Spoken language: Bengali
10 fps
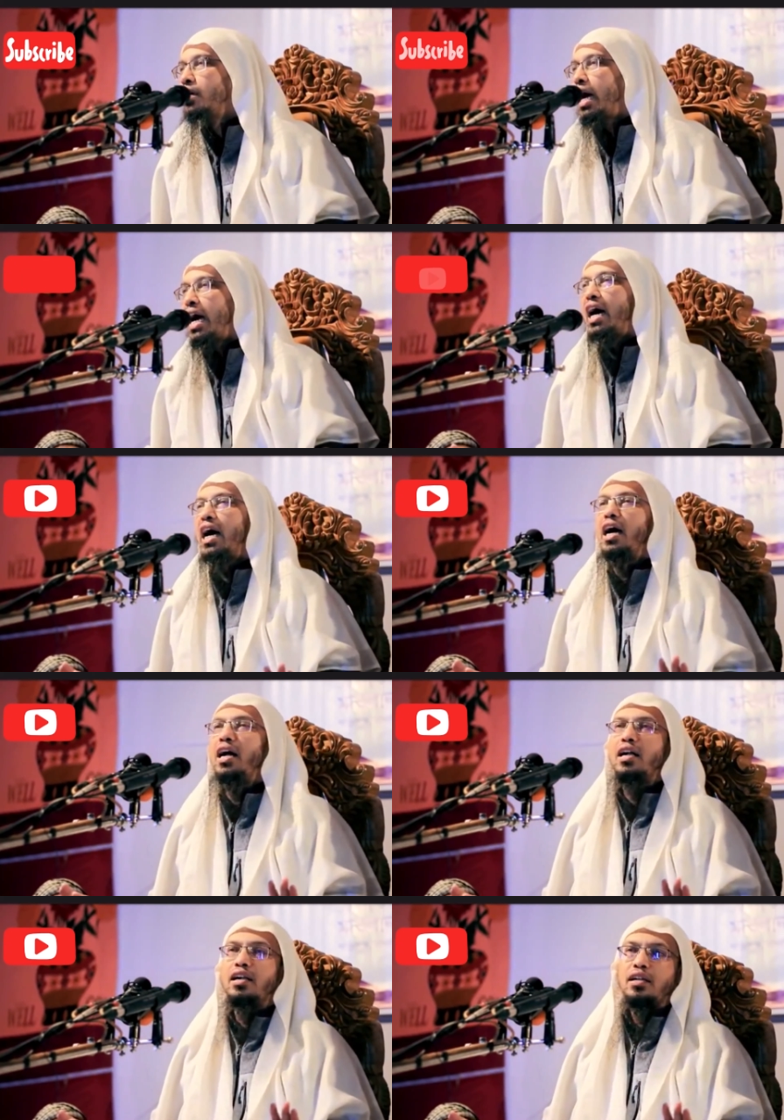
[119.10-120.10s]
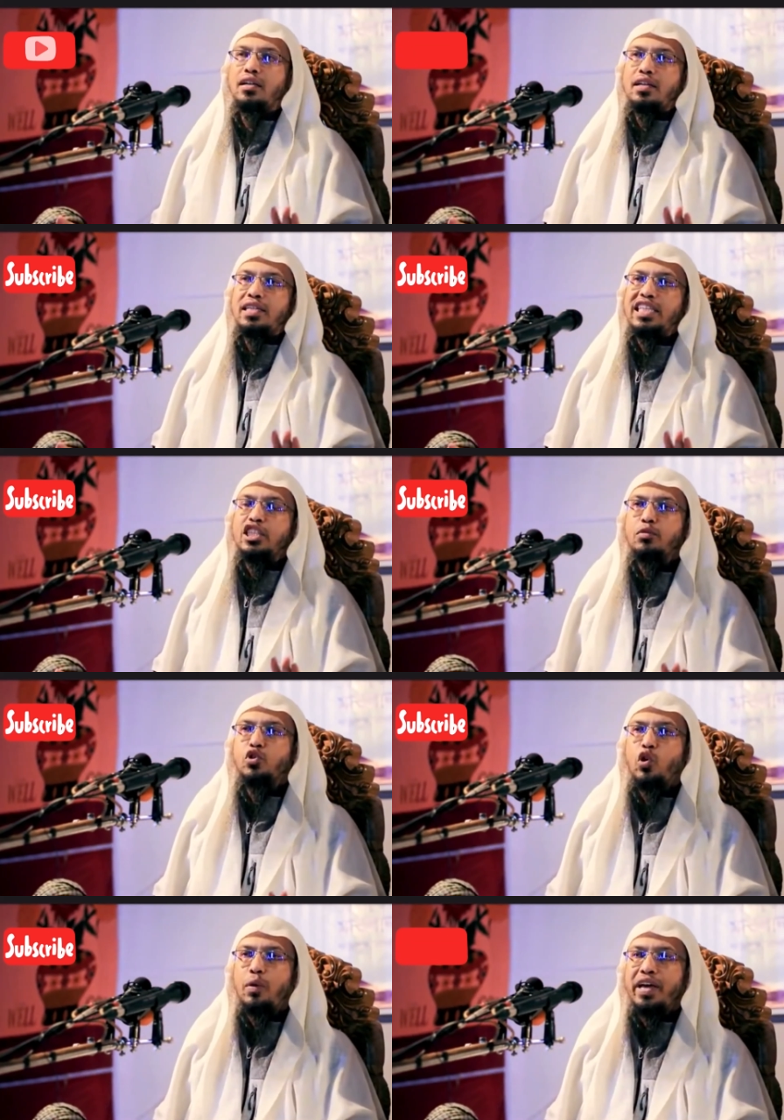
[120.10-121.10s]
হ্যাঁ যে সমস্ত
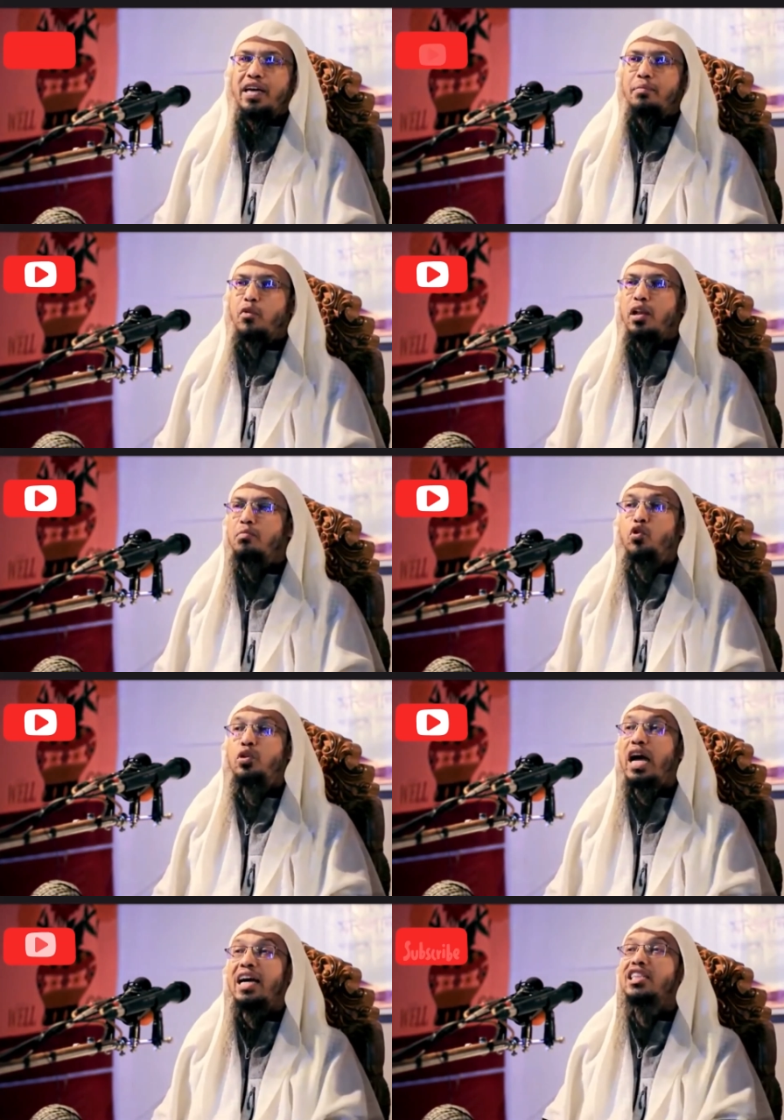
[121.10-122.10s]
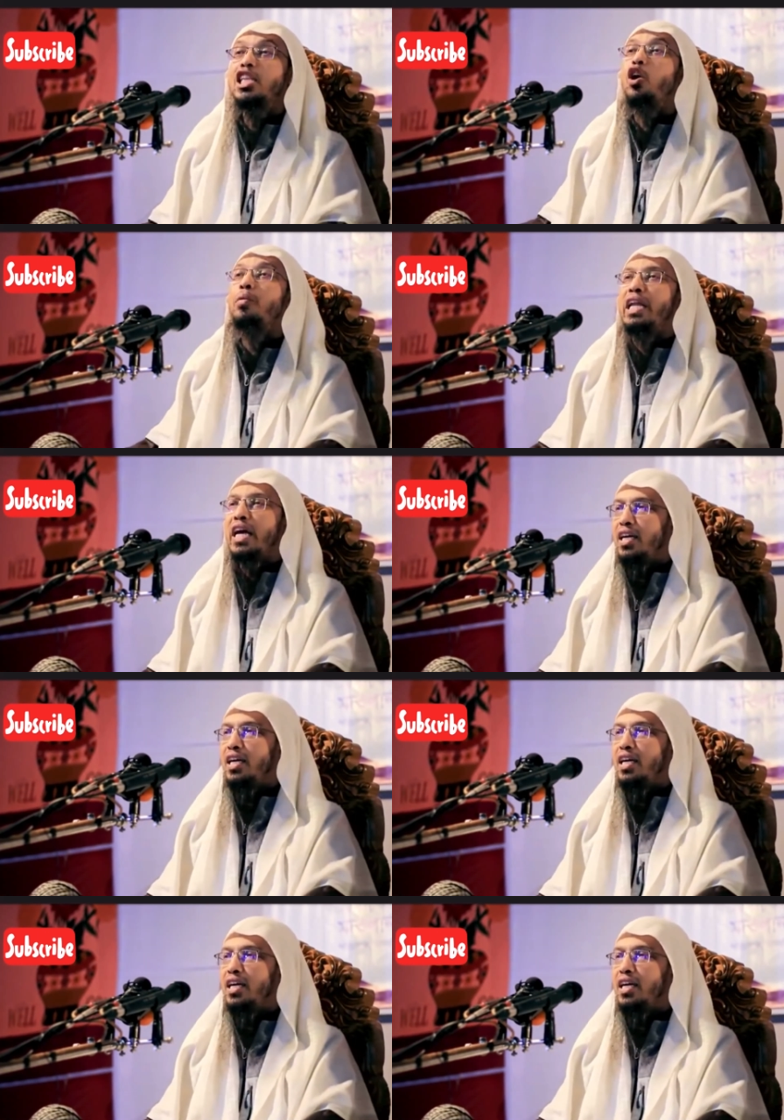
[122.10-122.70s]
ওলামাইকরাম বলেন মুখ ঢাকতে হবে না